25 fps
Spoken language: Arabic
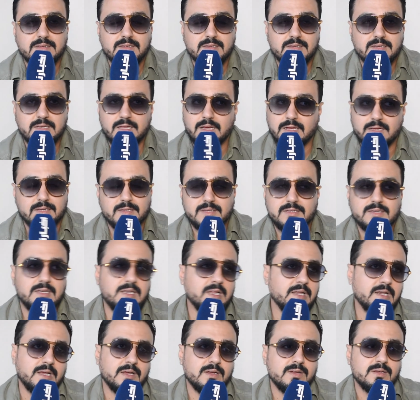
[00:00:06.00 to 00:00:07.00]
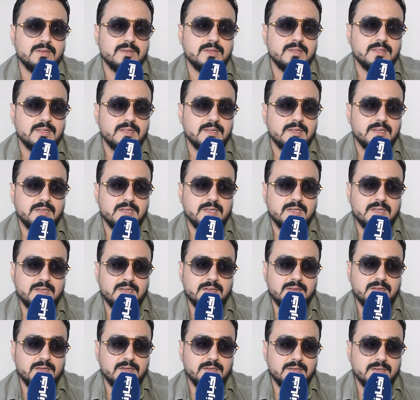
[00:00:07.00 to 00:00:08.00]
لا لا لا
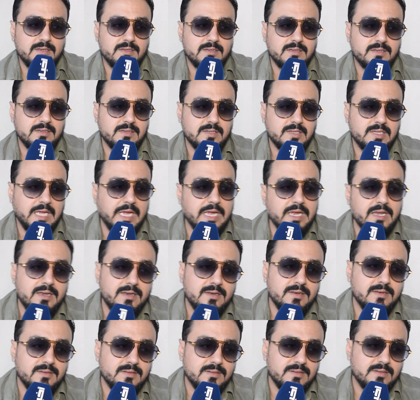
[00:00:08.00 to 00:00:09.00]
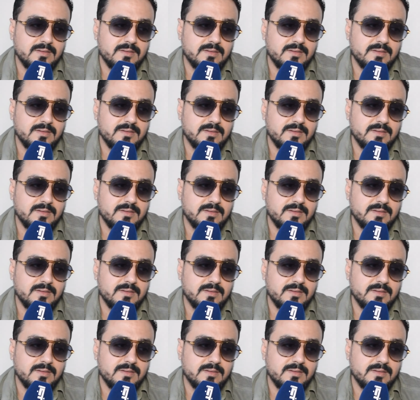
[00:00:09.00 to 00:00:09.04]
آه كاين